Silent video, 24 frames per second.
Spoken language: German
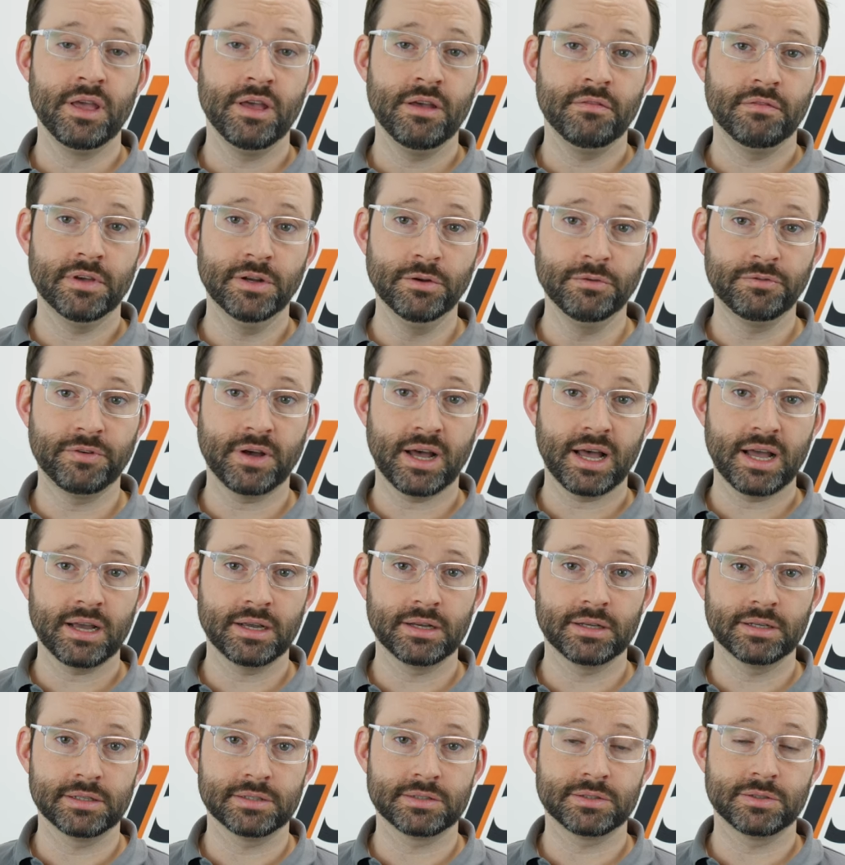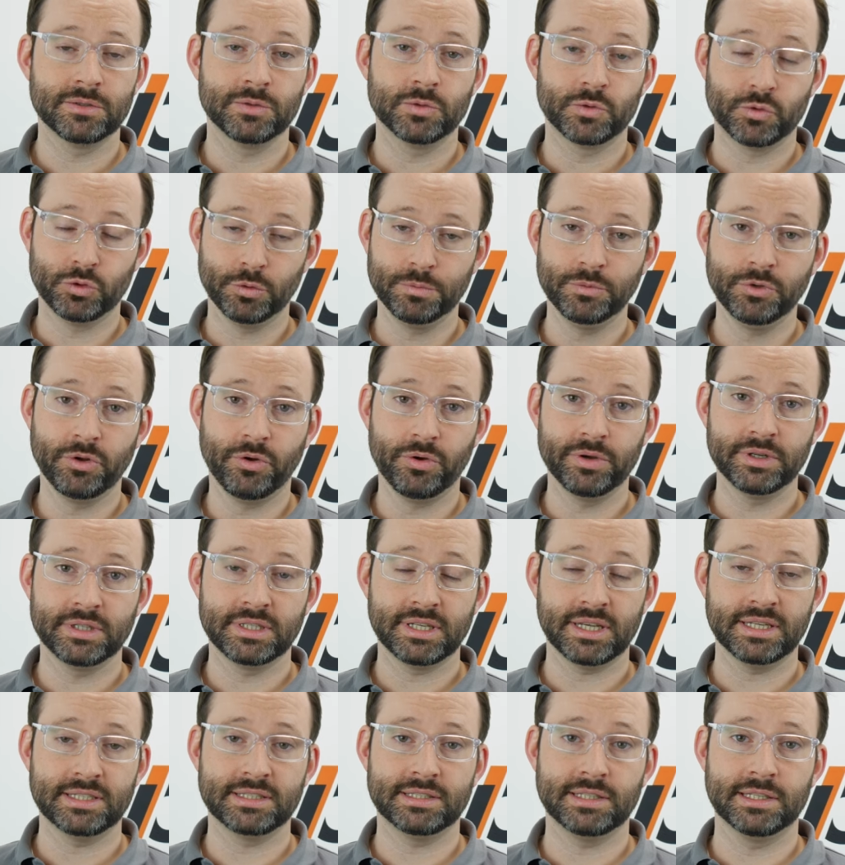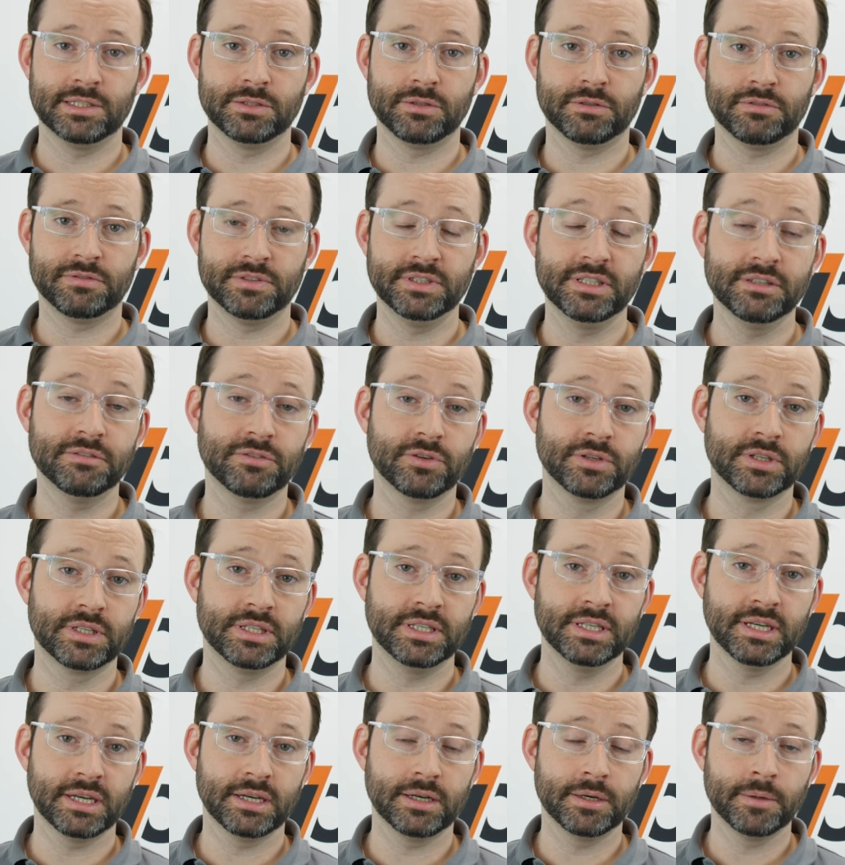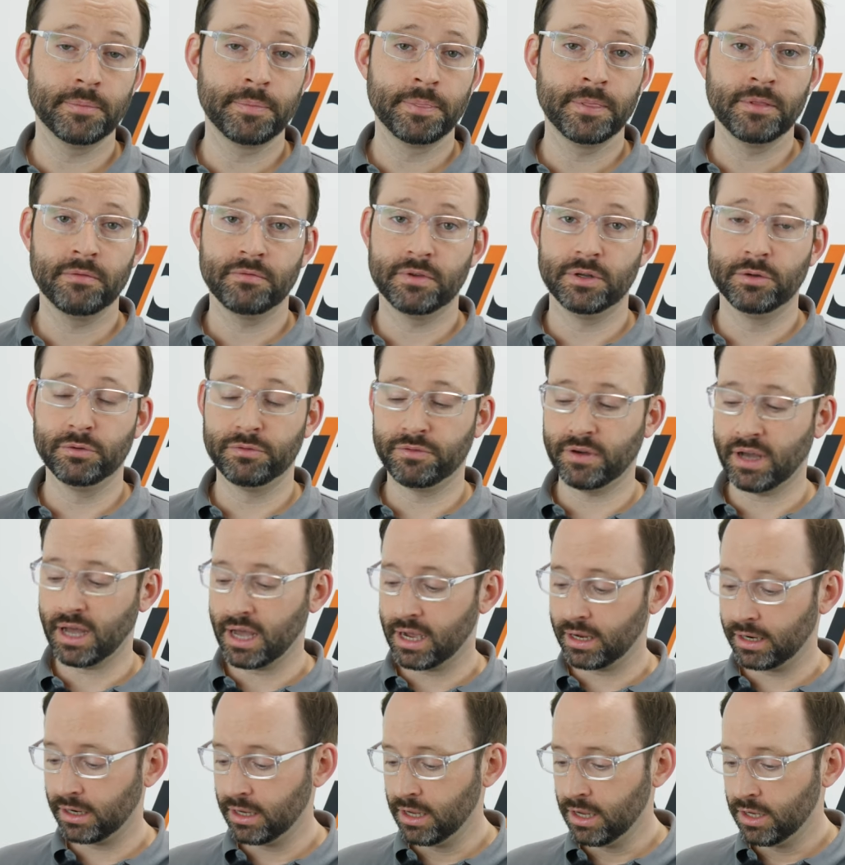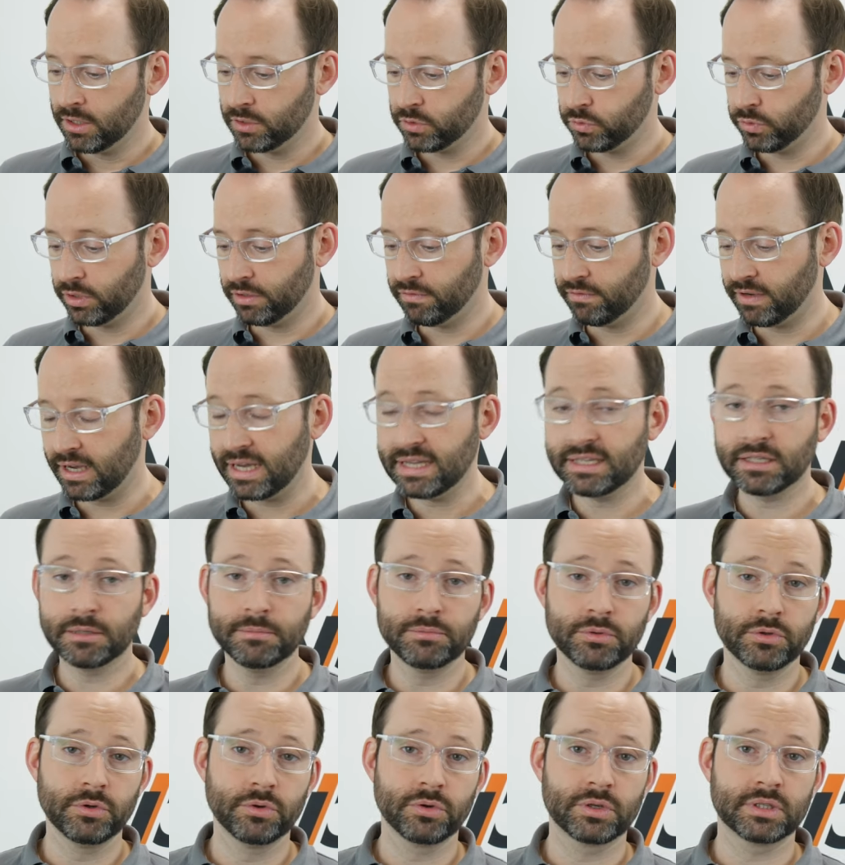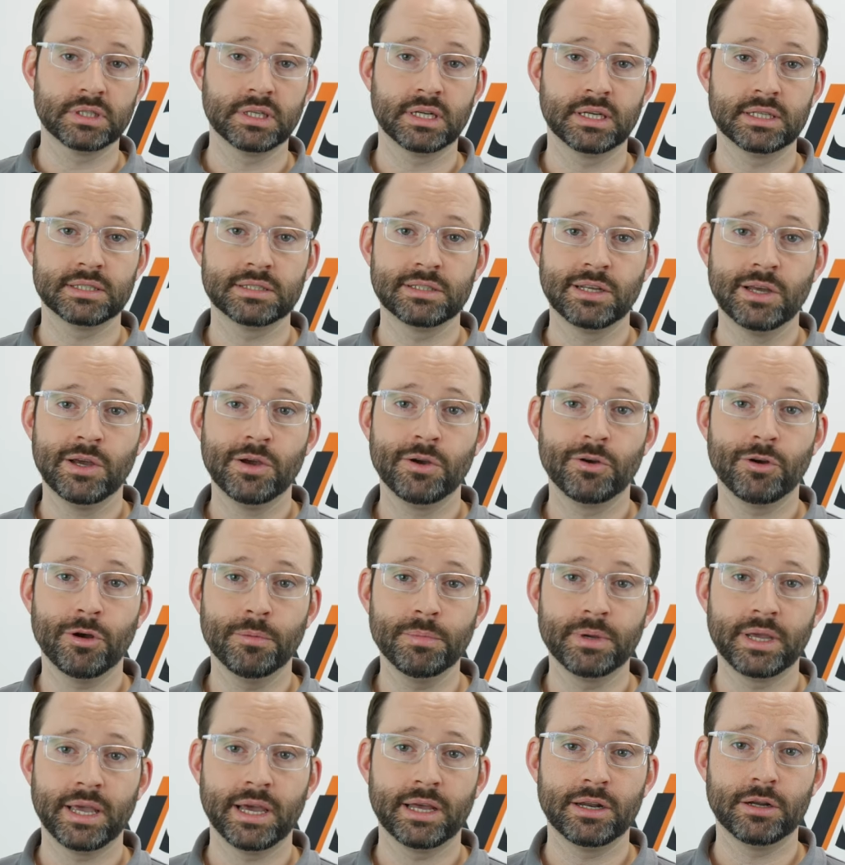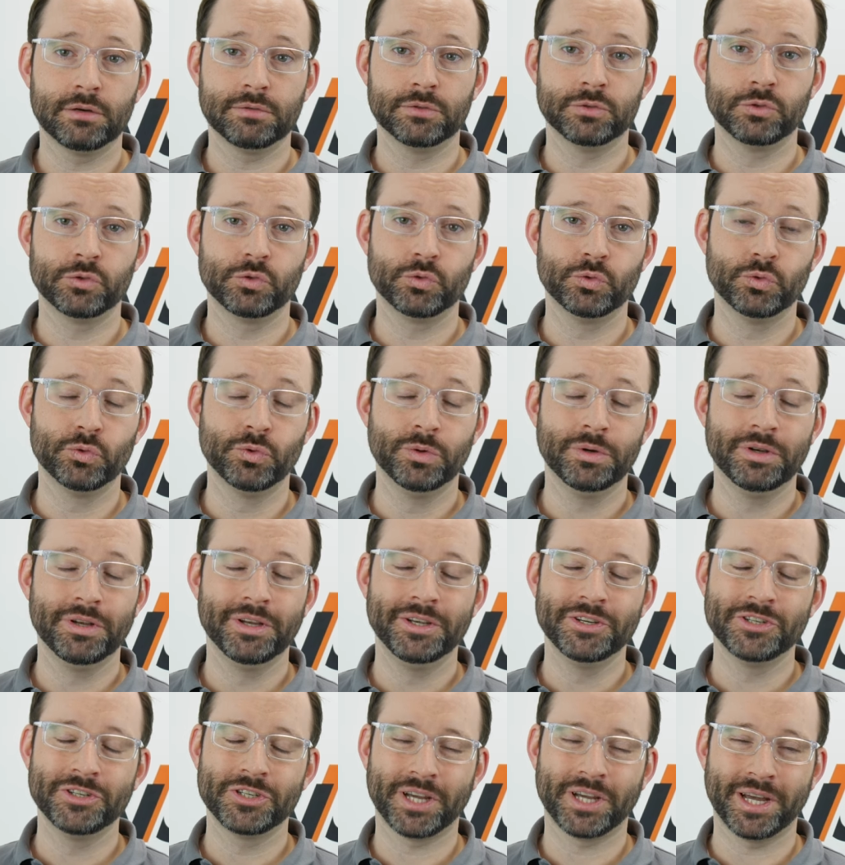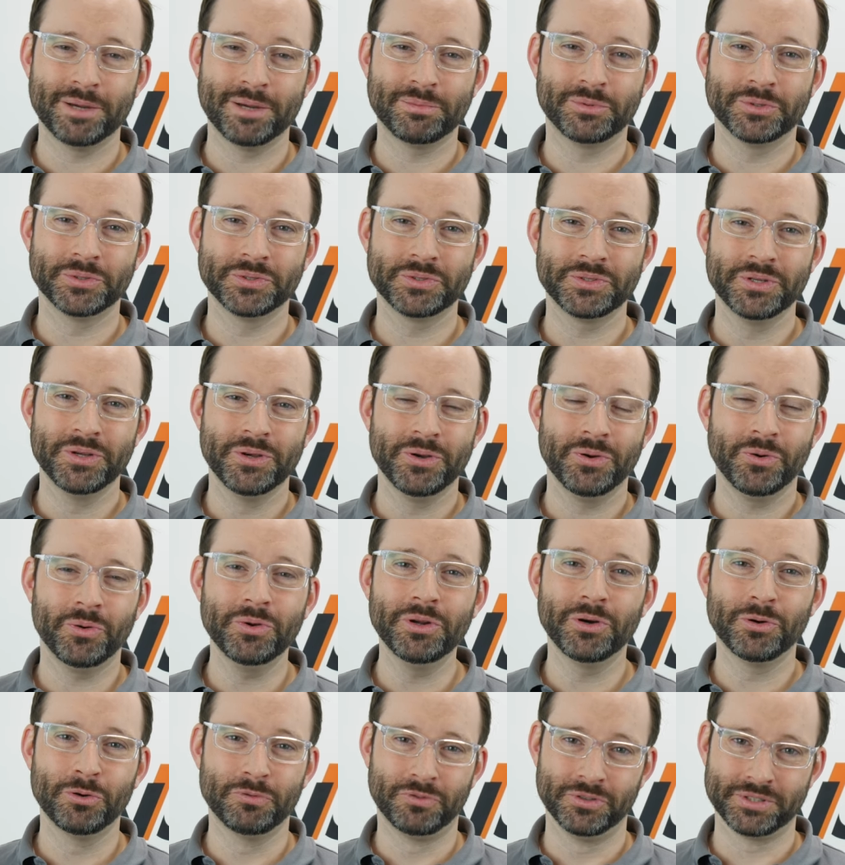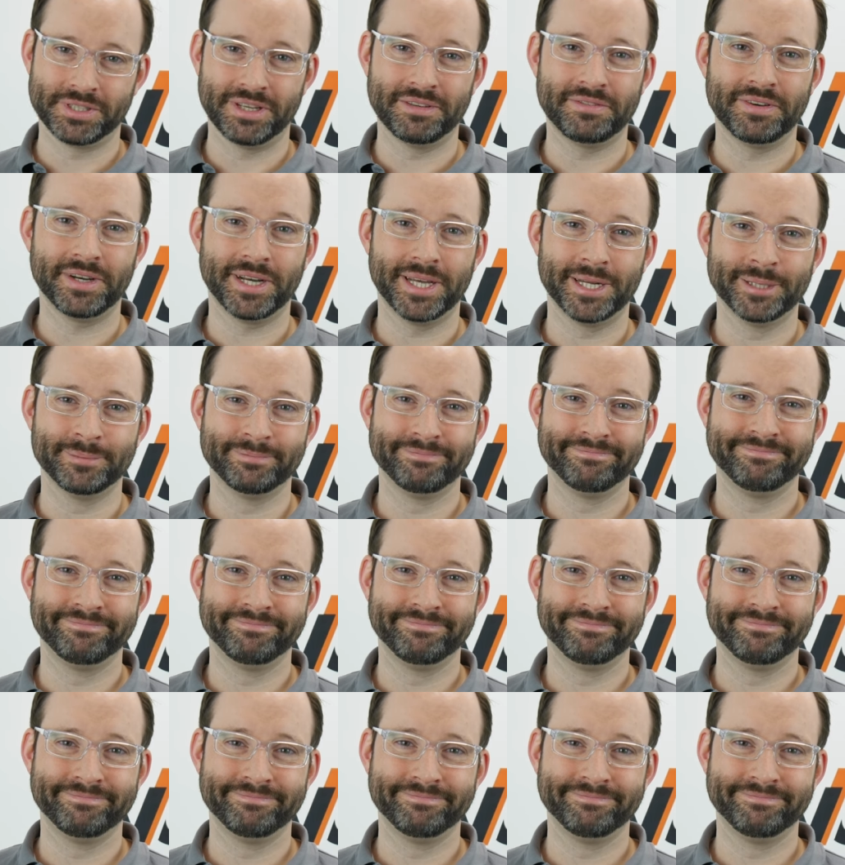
Wenn du Fragen hast zum neuen Tastsensor 4 von Gira, wenn du Fragen zu den weiteren Produkten hast, komm gerne auf uns zu, schreib uns oder ruf uns einfach an.